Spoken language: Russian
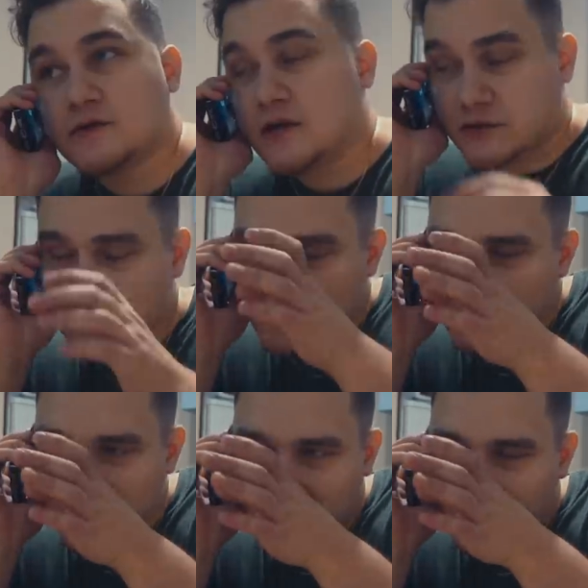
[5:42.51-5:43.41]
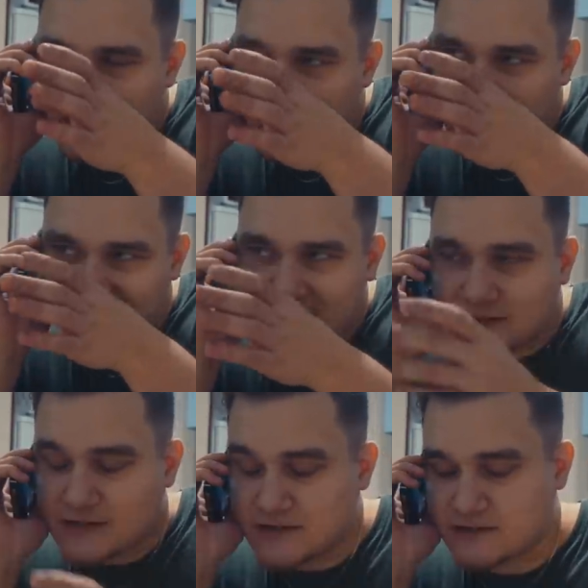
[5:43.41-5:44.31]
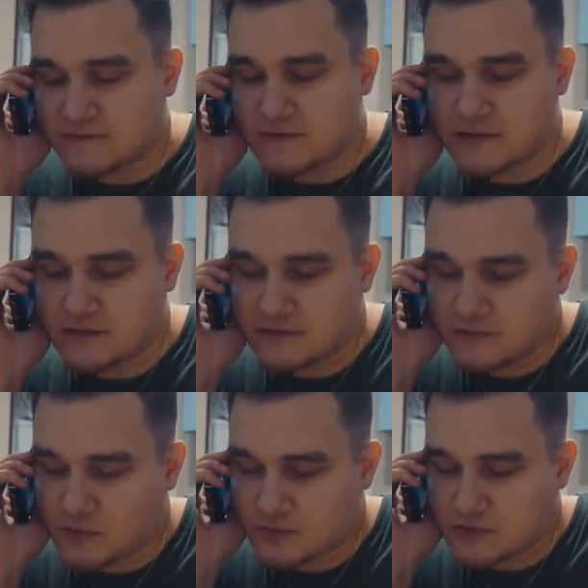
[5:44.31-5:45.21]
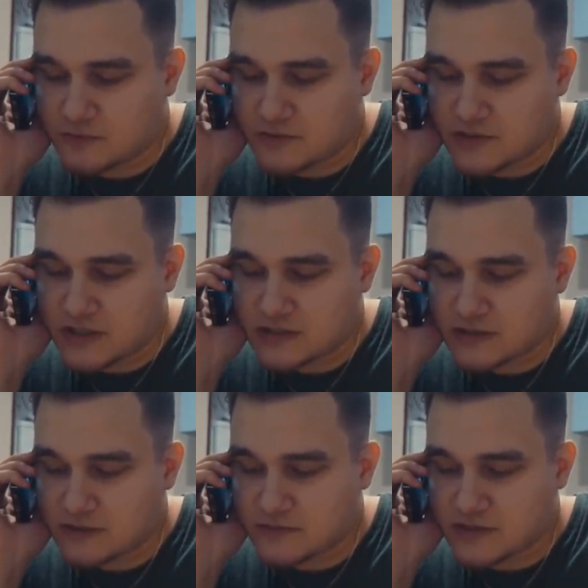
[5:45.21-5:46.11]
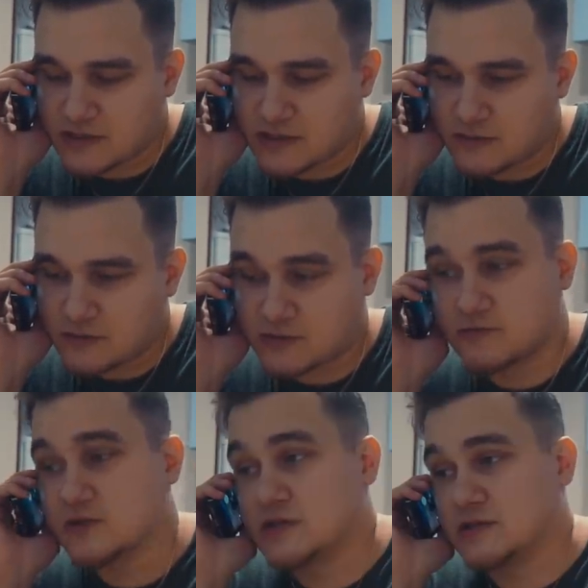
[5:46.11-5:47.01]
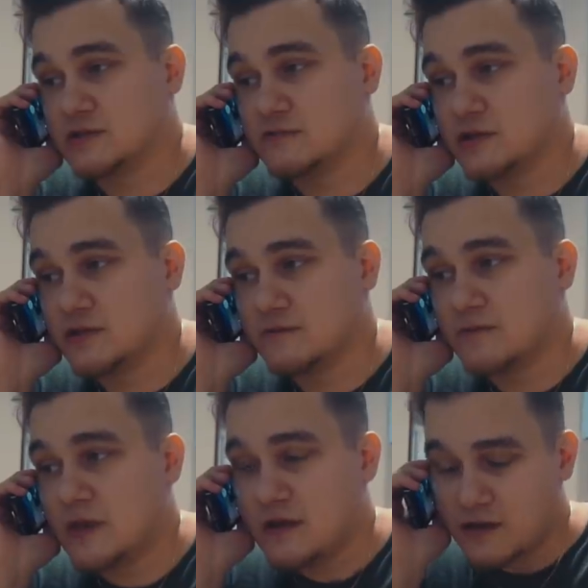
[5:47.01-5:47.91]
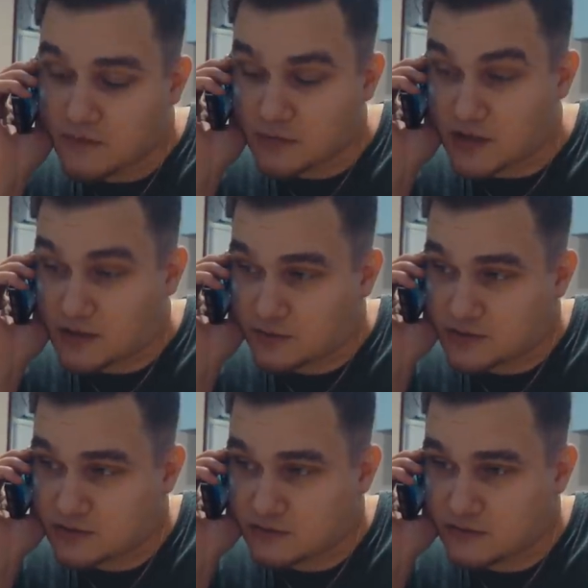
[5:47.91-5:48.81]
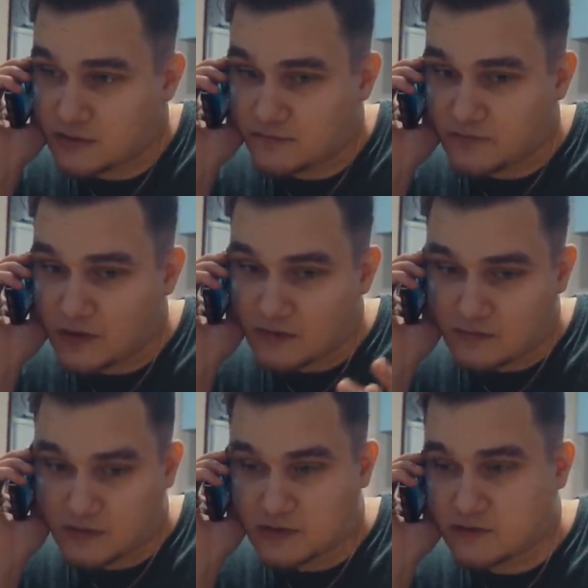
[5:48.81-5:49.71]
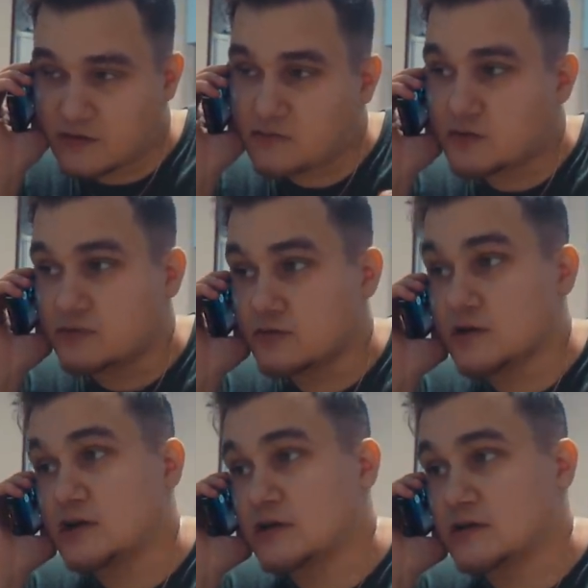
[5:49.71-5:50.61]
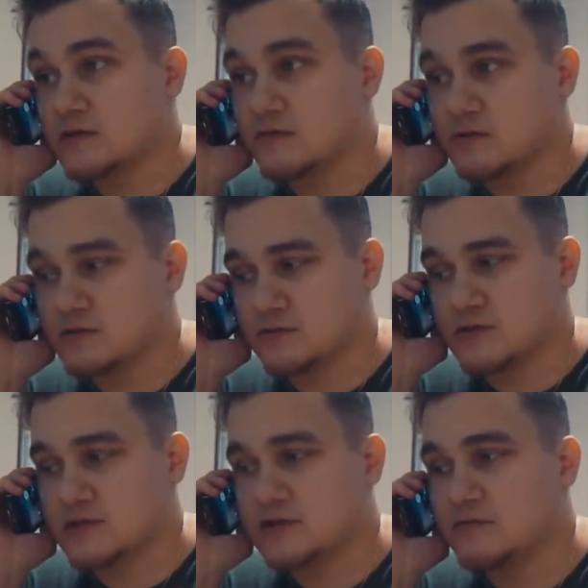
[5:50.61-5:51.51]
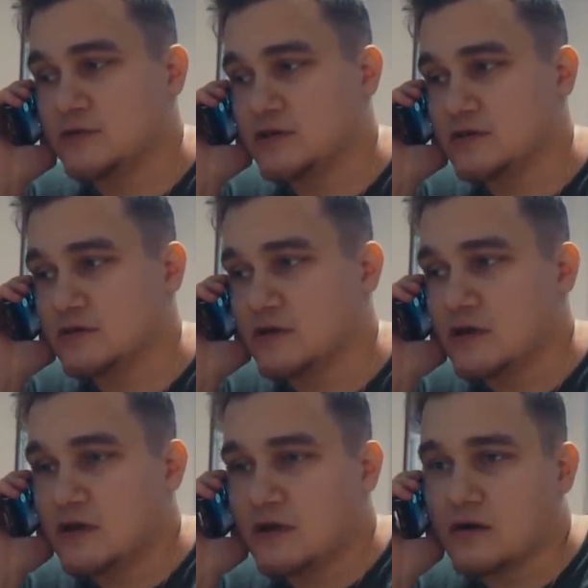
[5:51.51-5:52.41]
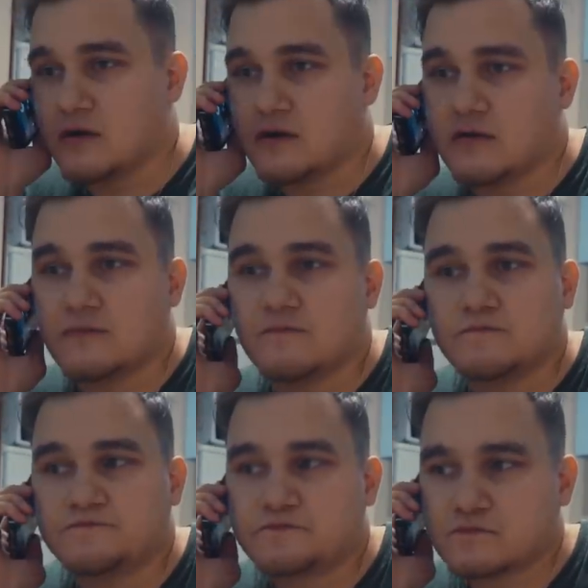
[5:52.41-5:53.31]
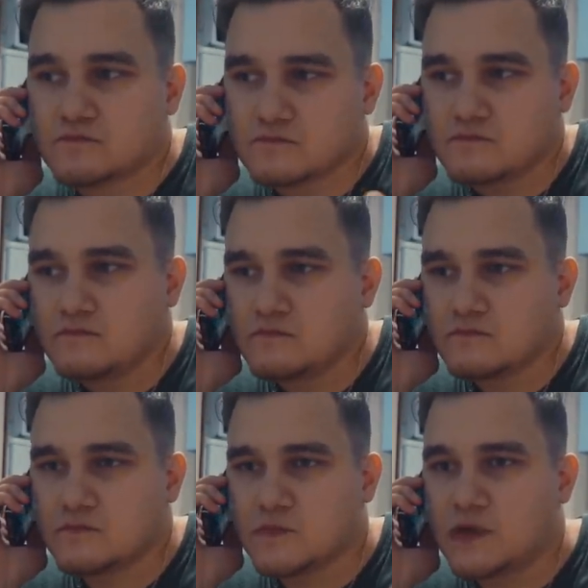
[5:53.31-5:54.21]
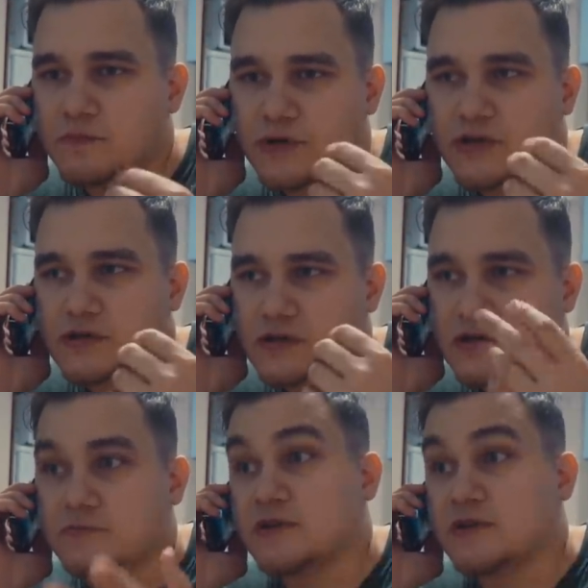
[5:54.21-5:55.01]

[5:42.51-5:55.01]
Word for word: Не, ну слушай, логика так-то есть в том, что писатель, не писатель. Просто мы так не говорим. Мы как обычно говорим? Мы называем друг друга райтер, Просто у нас не принято, а, не принято это